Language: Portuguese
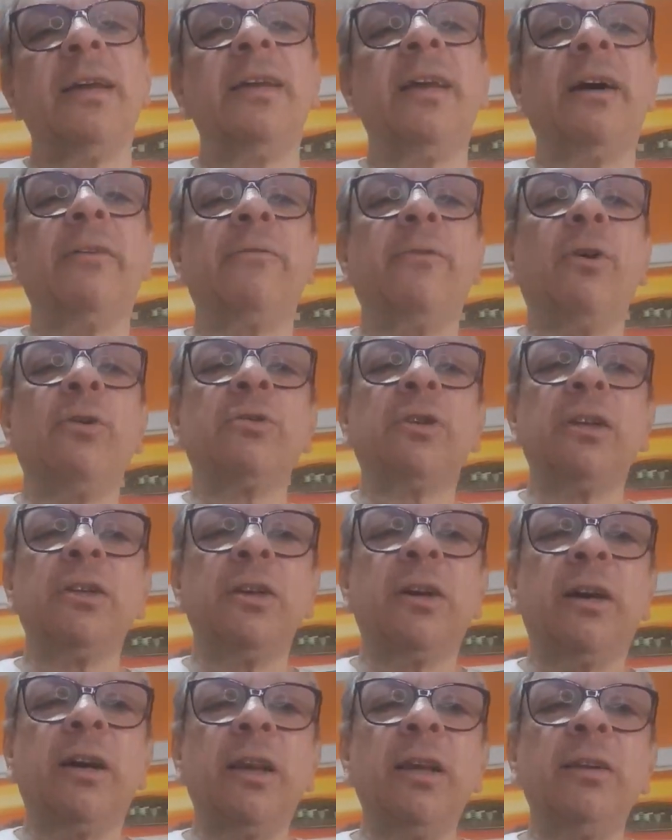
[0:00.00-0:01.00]
E a volta
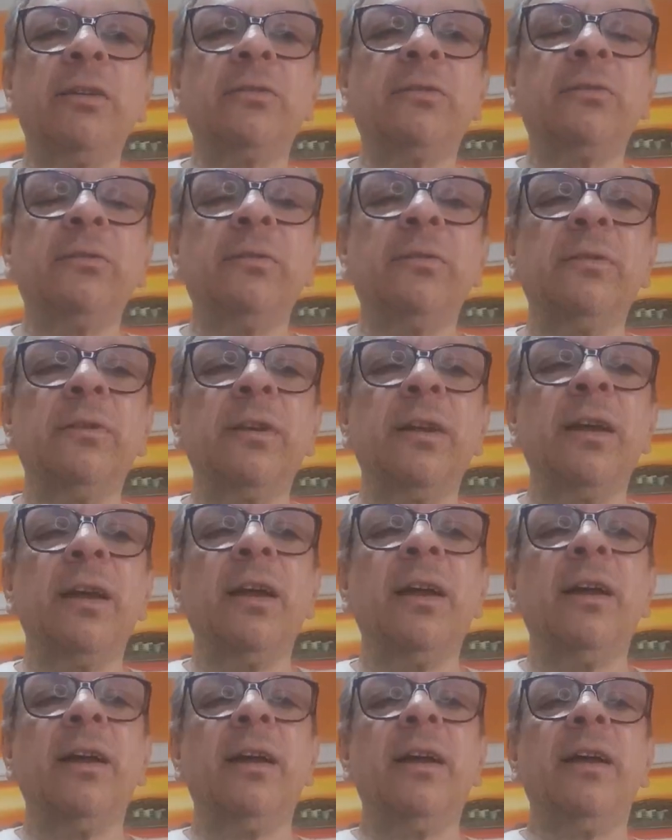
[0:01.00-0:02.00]
de Cristo,
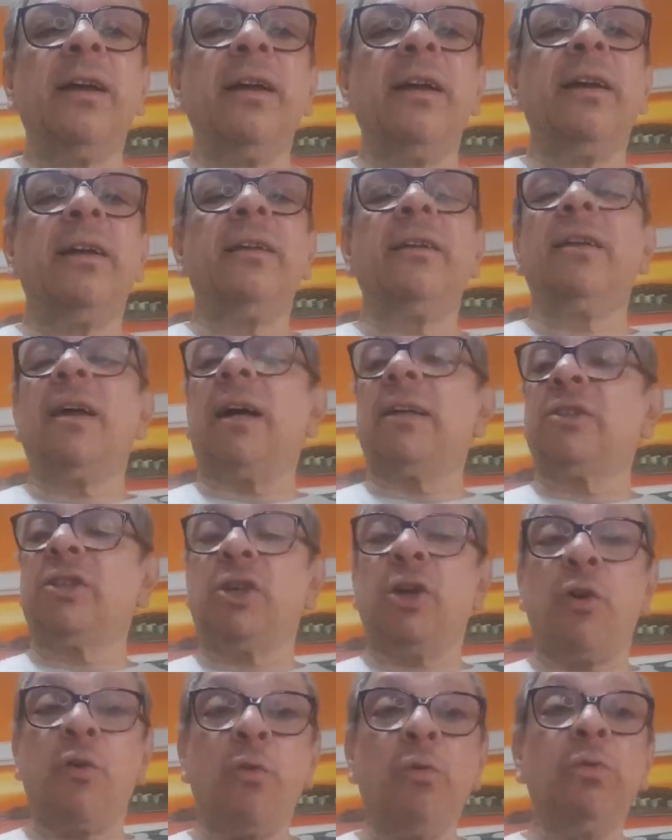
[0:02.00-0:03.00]
a
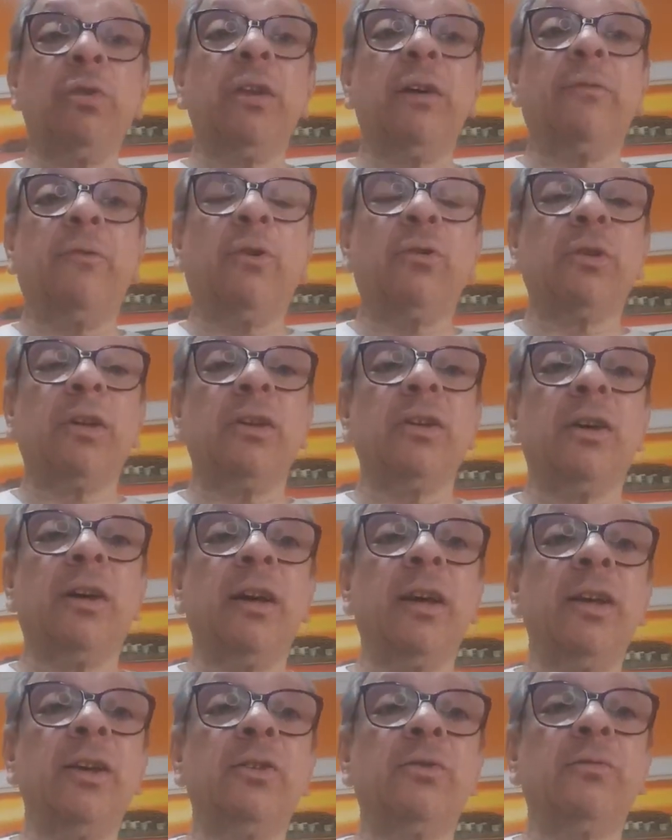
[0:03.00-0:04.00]
segunda volta de
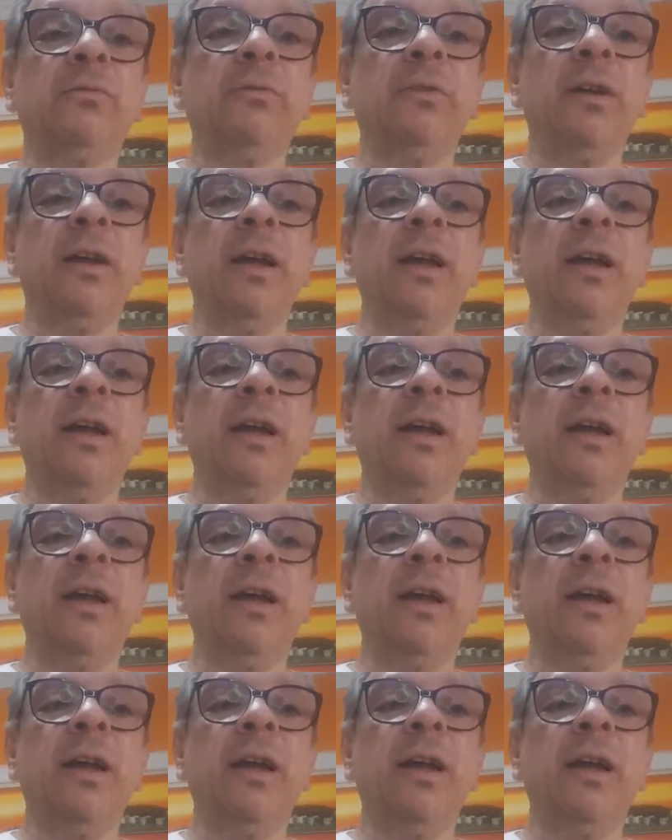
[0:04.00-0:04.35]
Cristo,